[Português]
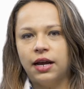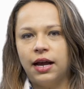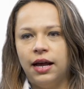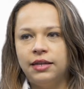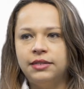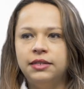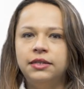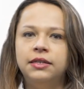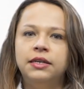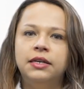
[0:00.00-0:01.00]
Casa.
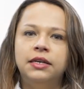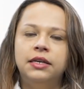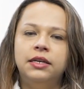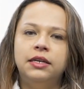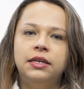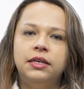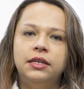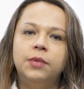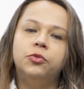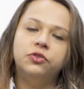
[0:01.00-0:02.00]
E
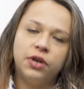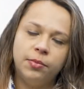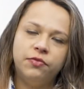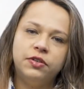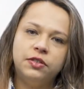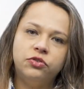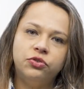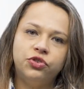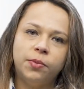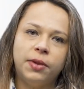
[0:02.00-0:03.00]
depois eu acabei fazendo
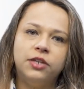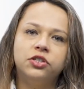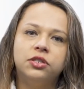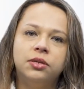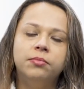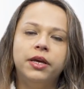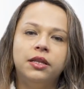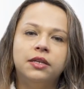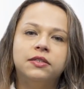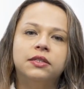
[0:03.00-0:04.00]
cirurgia plástica também
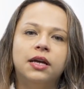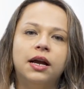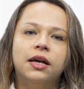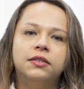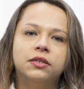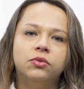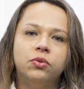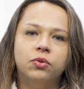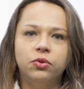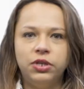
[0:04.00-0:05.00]
na Santa Casa, que eu
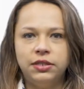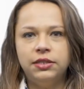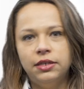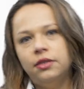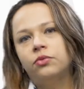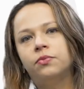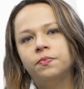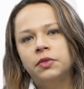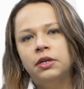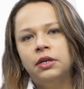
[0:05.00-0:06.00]
concluí esse ano
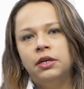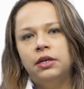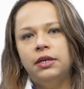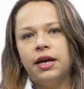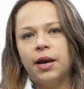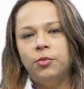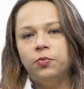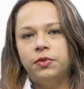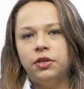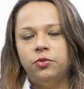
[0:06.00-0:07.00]
e acabei
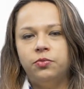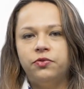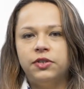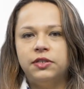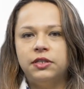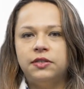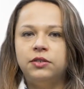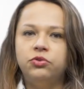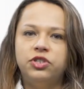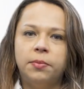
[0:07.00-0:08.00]
optando por fazer
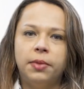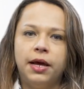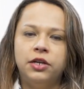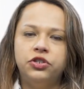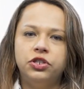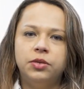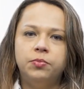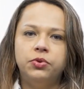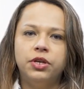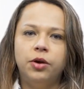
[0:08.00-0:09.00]
cirurgia plástica
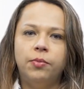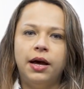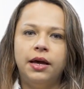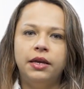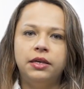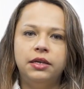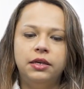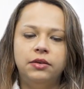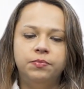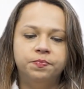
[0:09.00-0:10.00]
porque é uma área
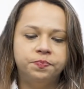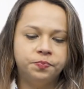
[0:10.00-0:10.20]
que